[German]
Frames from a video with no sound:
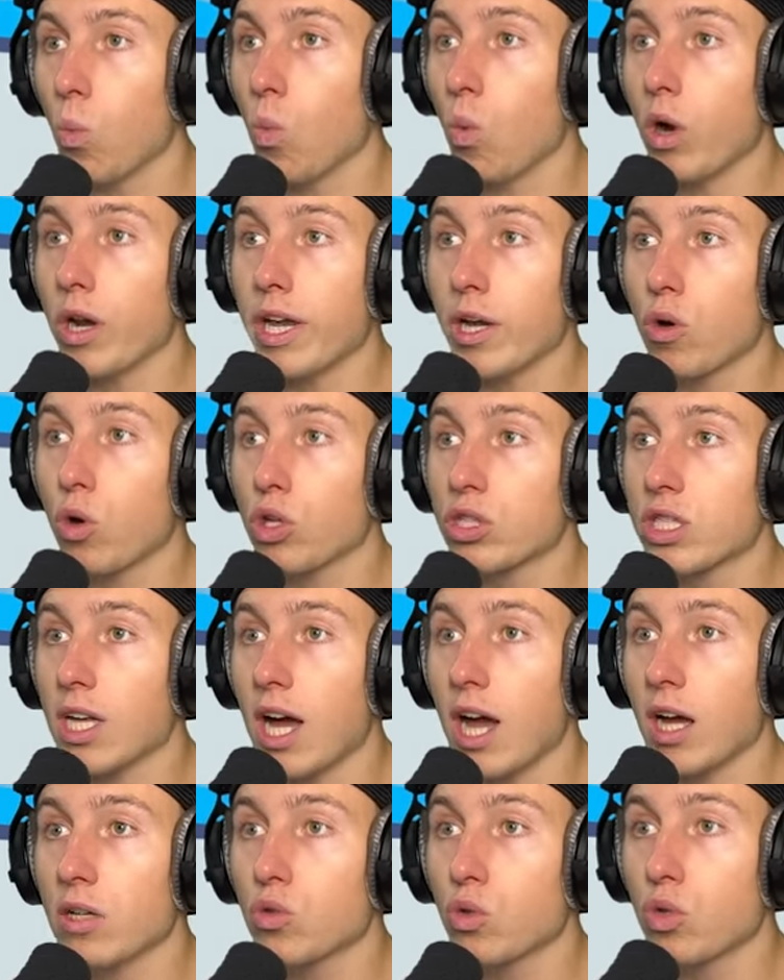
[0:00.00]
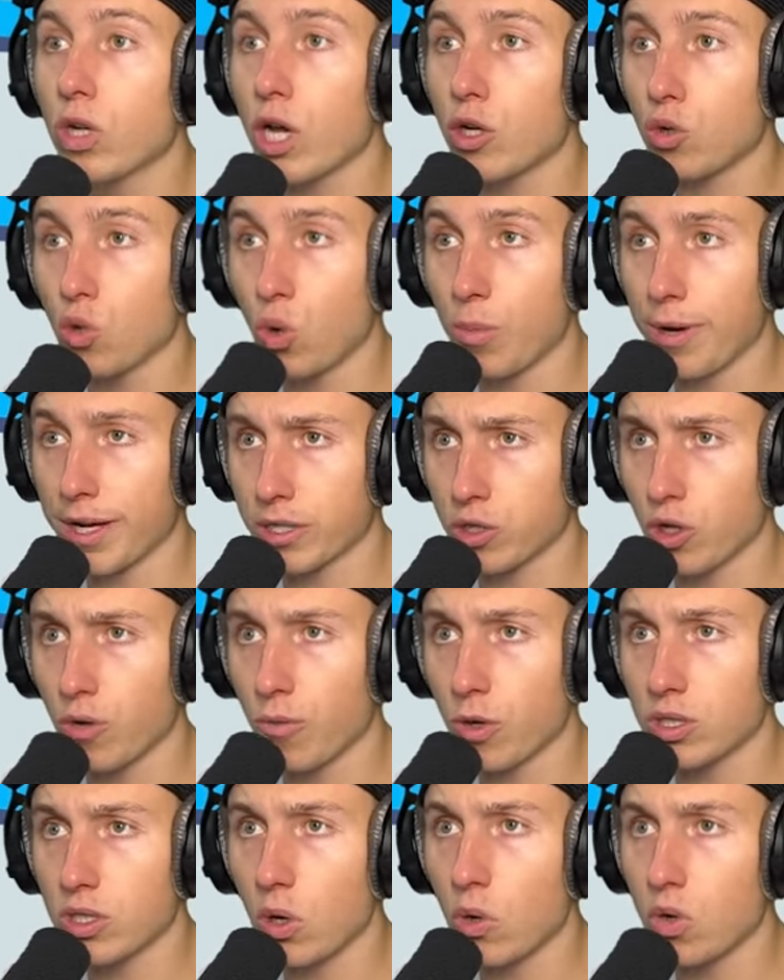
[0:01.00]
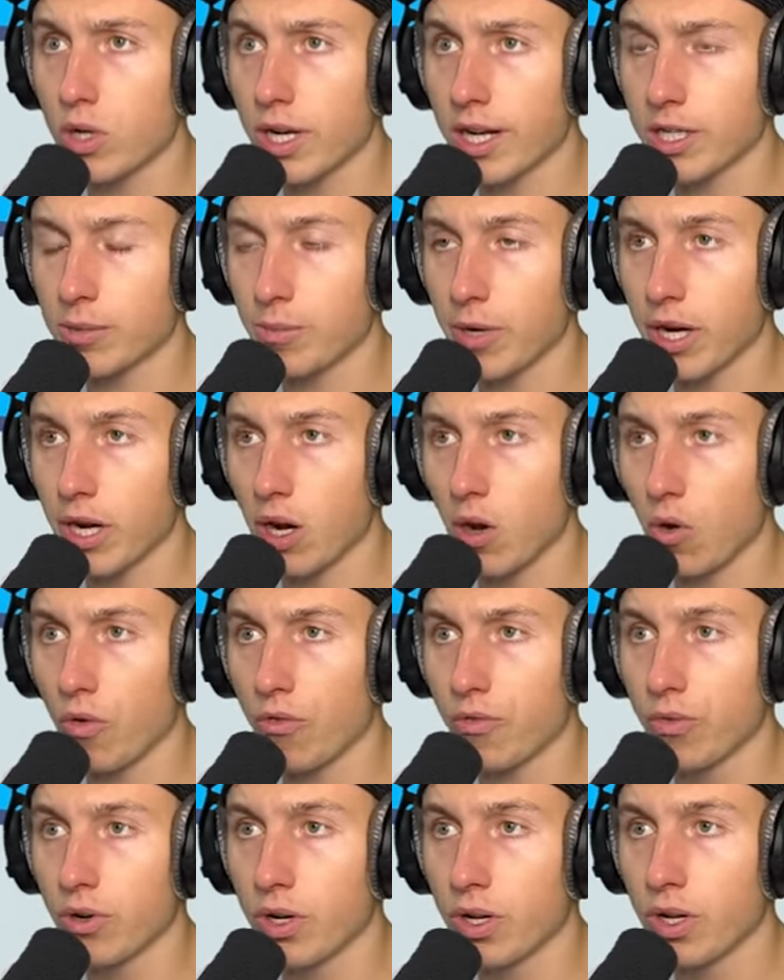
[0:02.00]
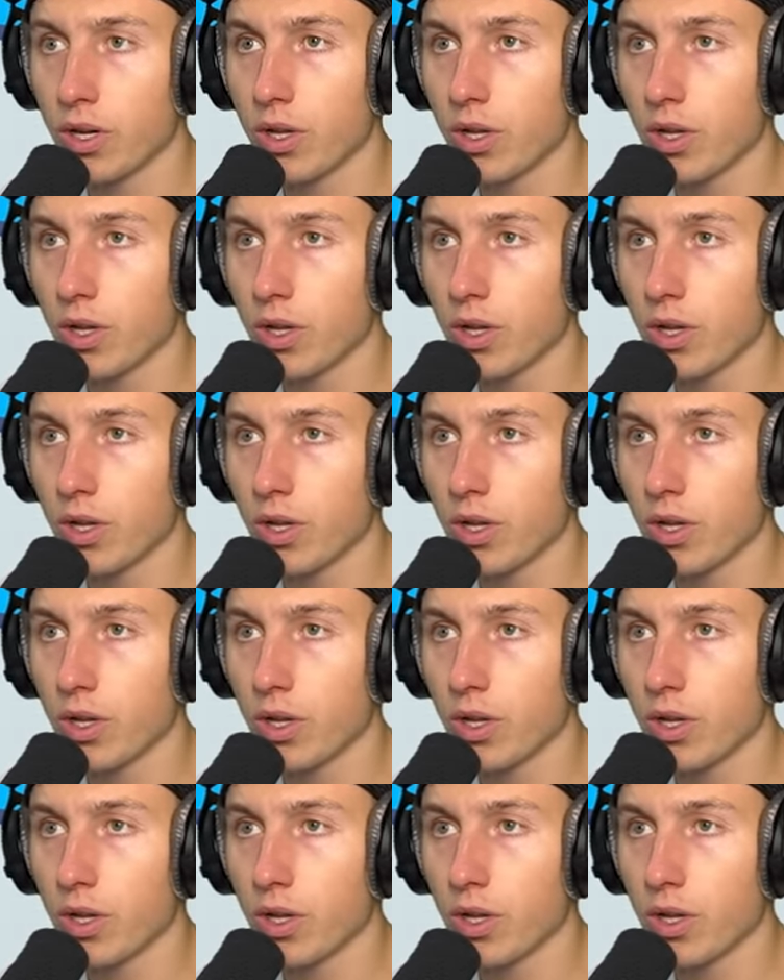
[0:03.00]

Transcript: Boah, der kostet 800 Robux. Können wir uns auch gleich mal kaufen.